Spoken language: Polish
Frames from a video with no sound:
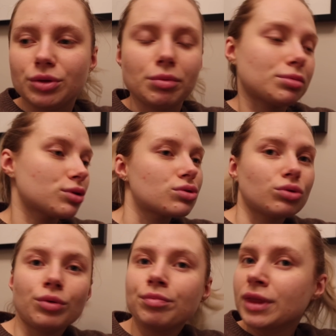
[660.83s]
to po
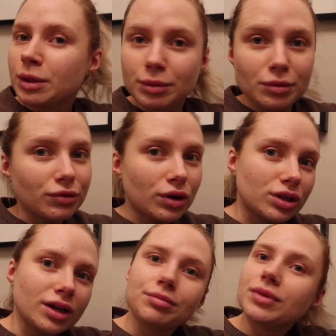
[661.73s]
prostu
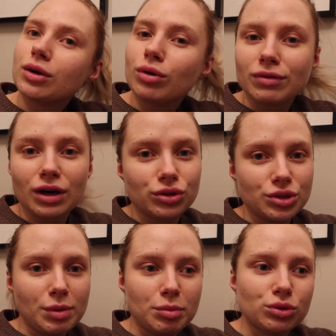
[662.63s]
mimowolnie ta głowa chodzi
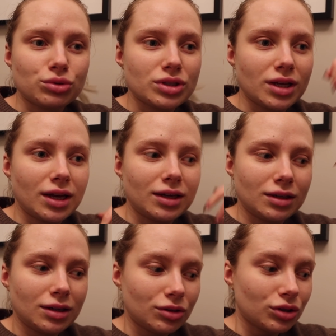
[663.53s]
po poduszce
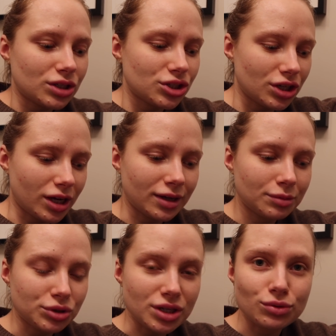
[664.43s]
i, i to też się
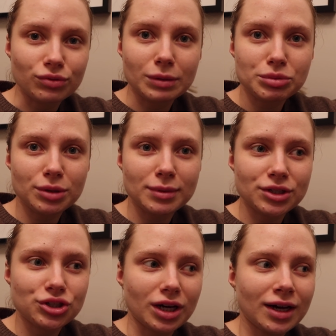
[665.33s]
przesuwa, przemieszcza.